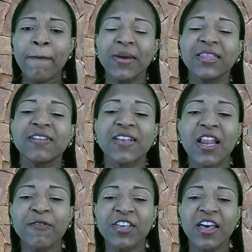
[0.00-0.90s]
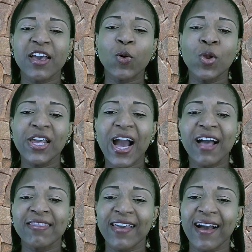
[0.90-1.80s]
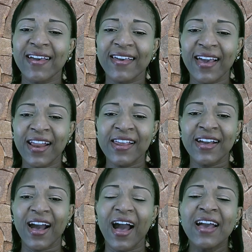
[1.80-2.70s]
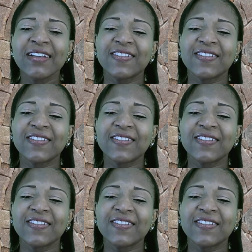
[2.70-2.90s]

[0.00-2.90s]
Bendice la vida de Julián, de Angélica.